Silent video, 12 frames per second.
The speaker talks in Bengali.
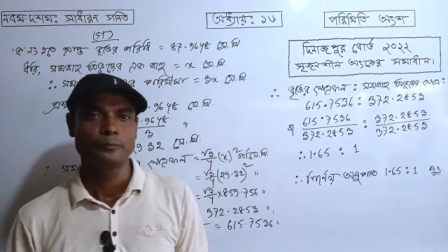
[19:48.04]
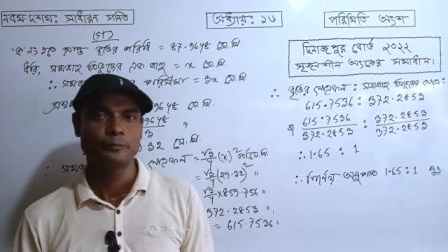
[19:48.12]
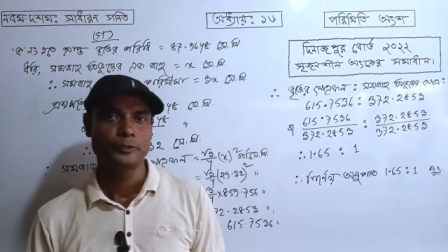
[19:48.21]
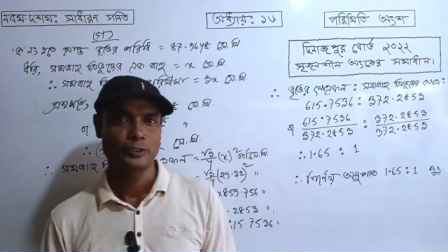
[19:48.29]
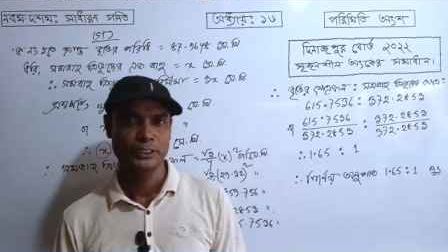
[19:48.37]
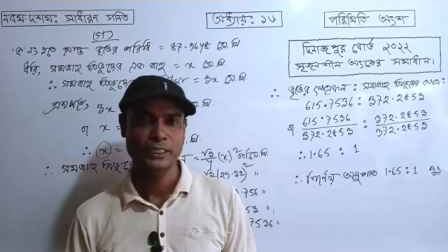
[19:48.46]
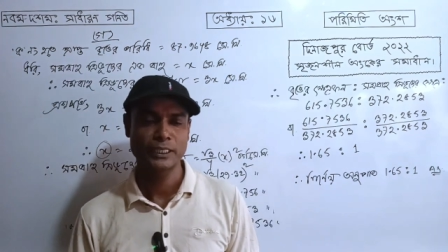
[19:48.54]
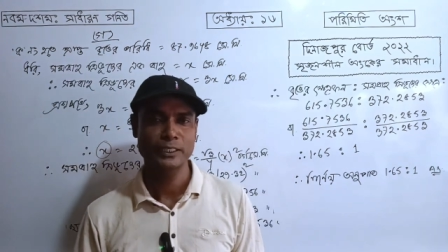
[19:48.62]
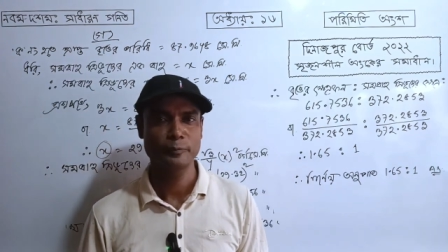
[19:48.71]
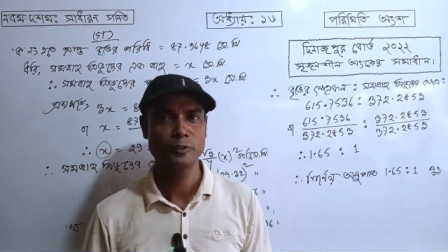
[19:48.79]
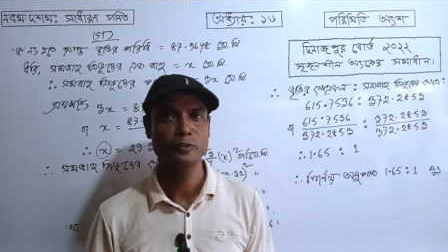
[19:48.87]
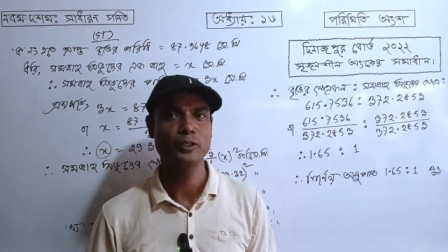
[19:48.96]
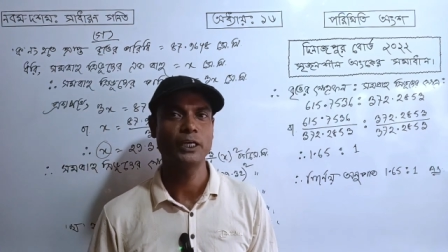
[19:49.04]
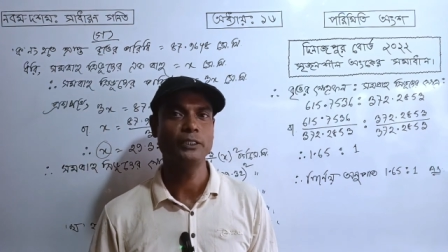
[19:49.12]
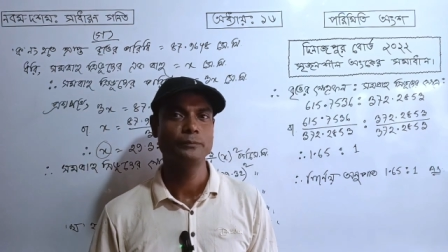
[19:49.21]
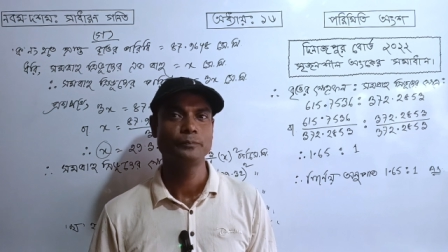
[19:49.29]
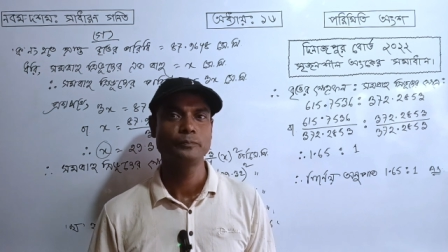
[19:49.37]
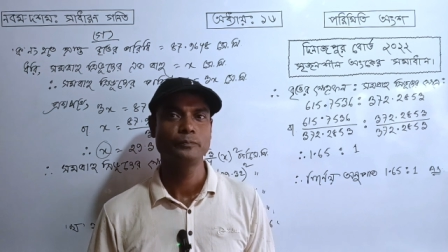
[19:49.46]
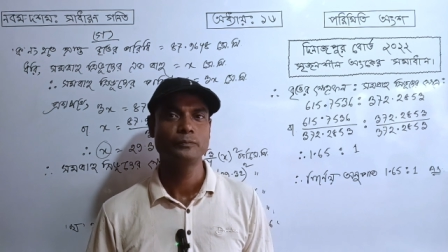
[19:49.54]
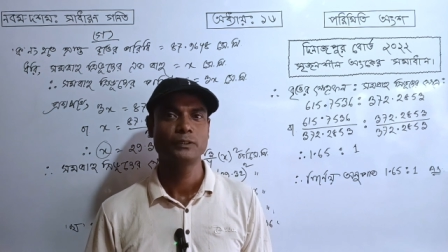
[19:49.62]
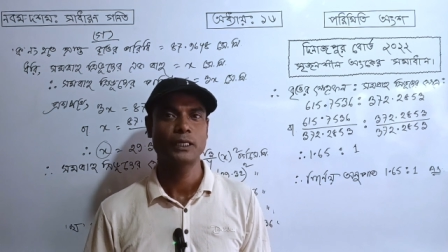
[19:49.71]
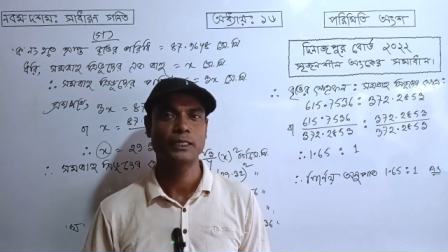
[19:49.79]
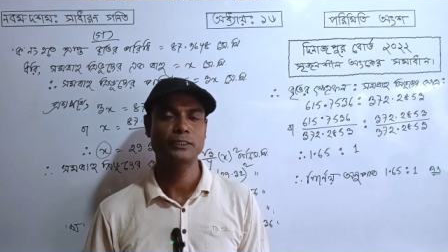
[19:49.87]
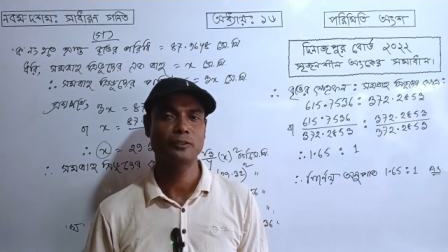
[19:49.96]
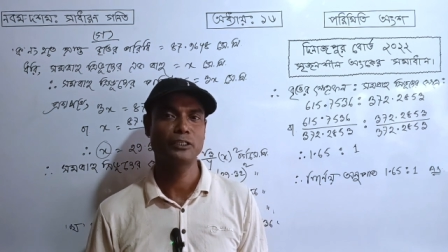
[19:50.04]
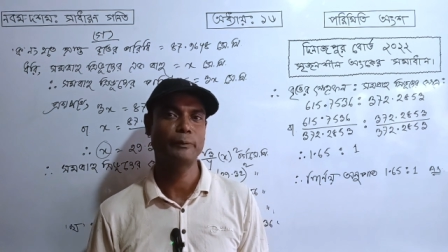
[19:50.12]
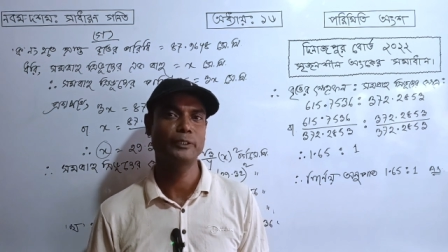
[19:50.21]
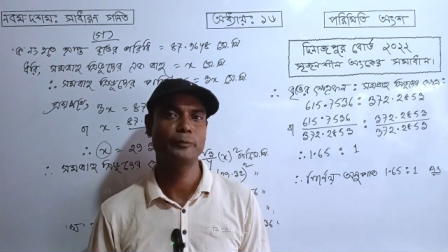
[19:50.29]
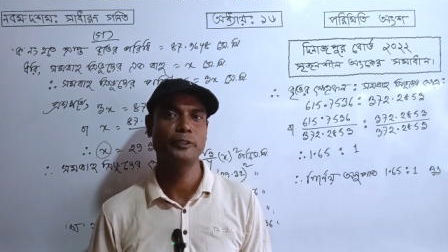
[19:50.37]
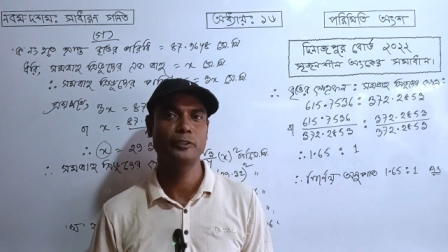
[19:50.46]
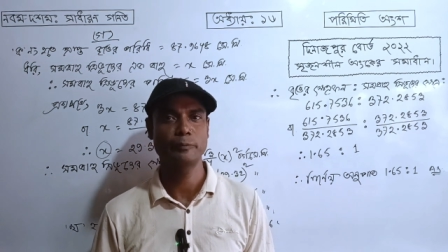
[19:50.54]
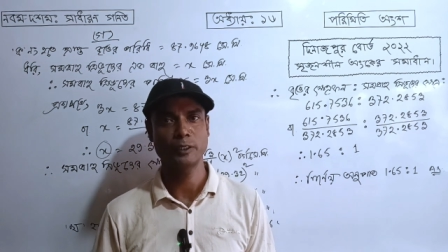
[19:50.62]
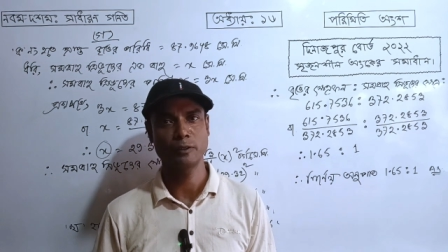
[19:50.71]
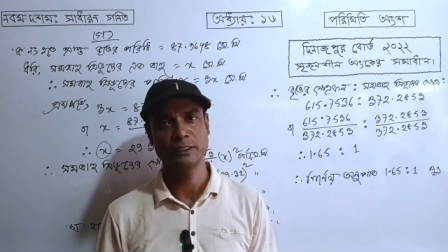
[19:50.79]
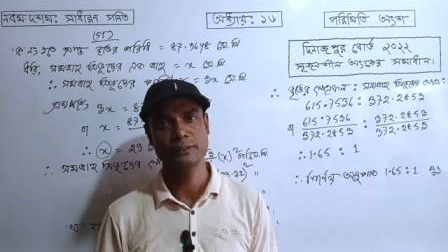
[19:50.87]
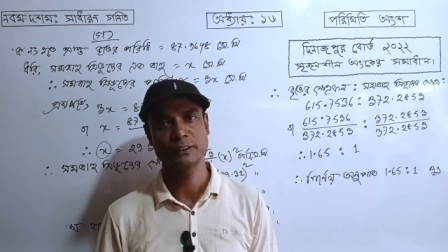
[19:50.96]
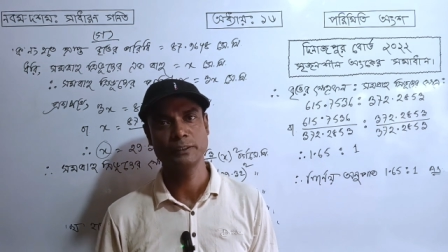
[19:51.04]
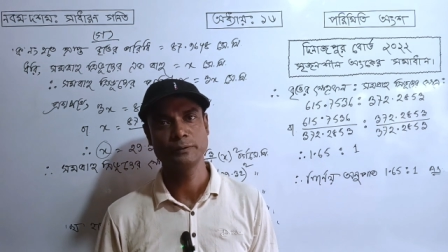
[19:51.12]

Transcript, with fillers: শিক্ষার্থী বন্ধুরা আশা করি আমাদের ভিডিওটি ভালো লেগেছে